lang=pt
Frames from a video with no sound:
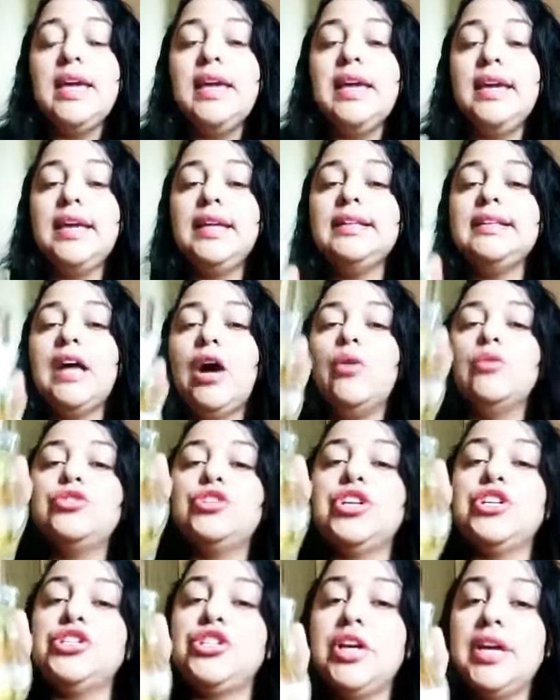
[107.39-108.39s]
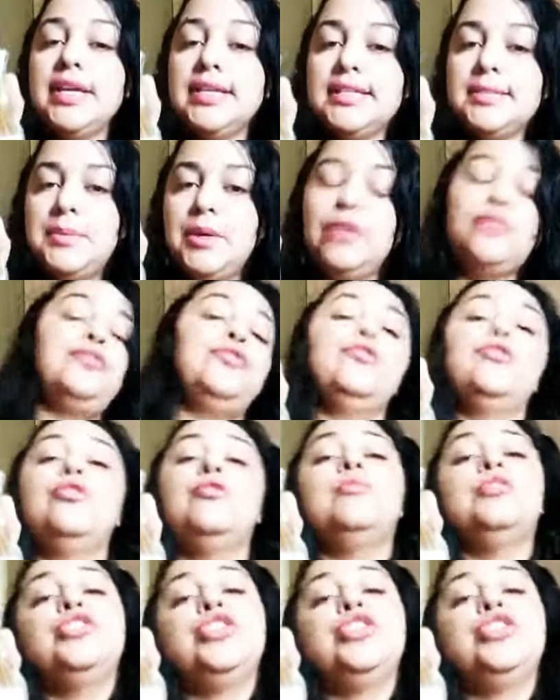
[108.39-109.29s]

Então, gente, esse perfume,